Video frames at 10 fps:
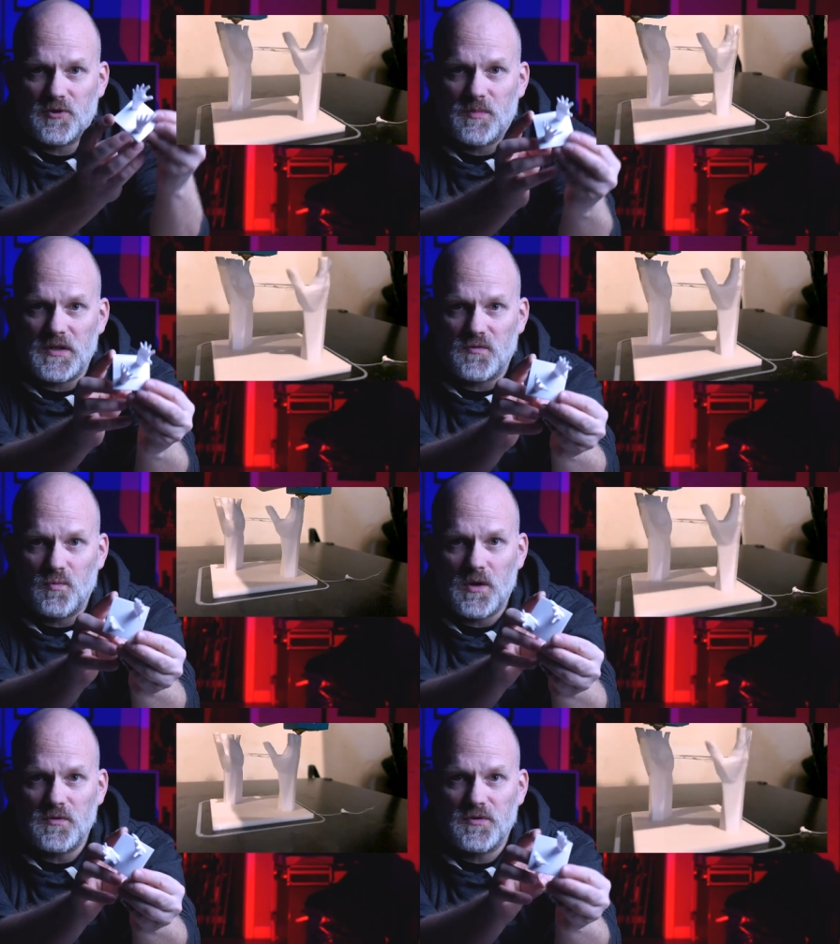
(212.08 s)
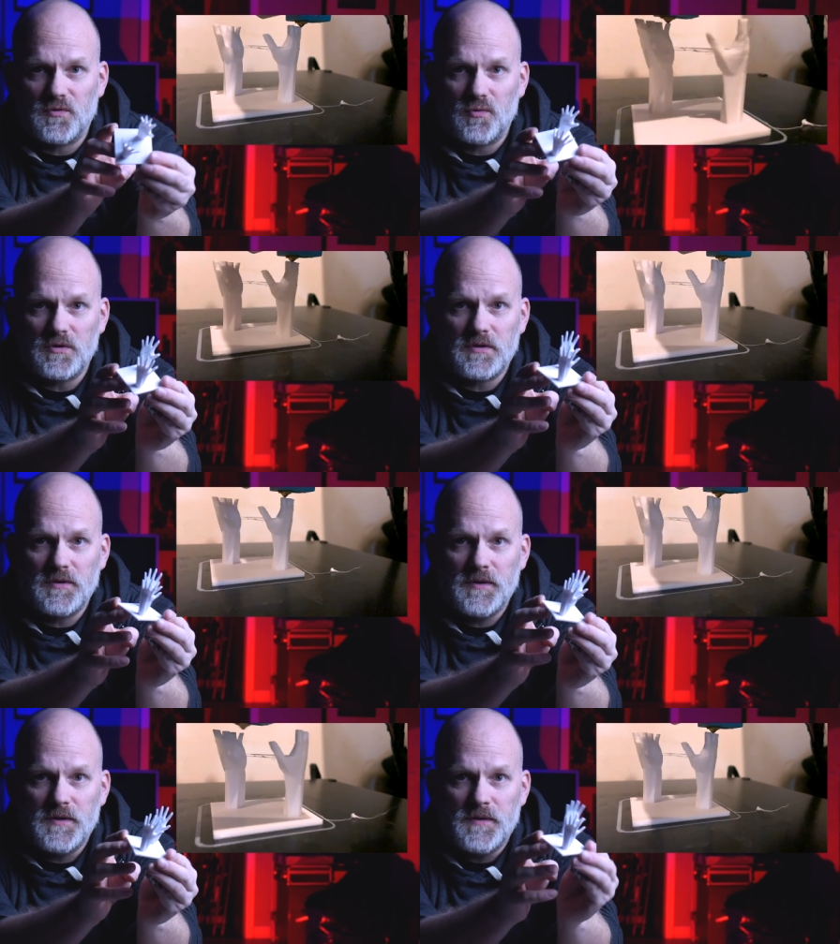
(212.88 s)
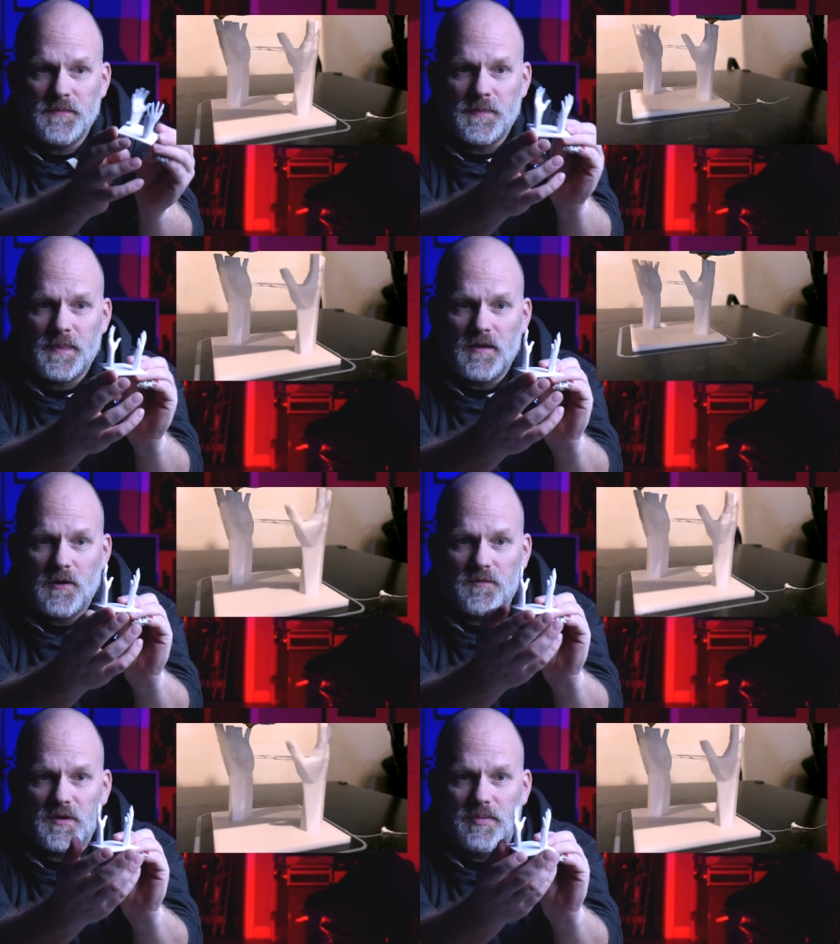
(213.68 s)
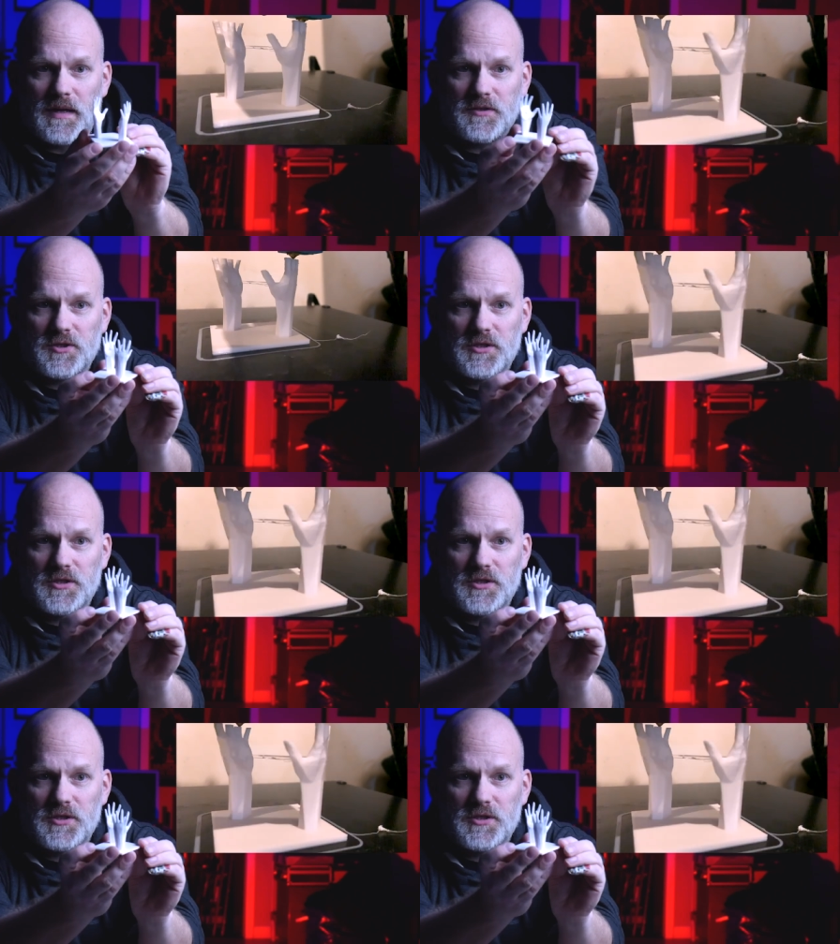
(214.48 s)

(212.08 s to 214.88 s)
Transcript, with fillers: nochmal so ausgedruckt, auf einer Platte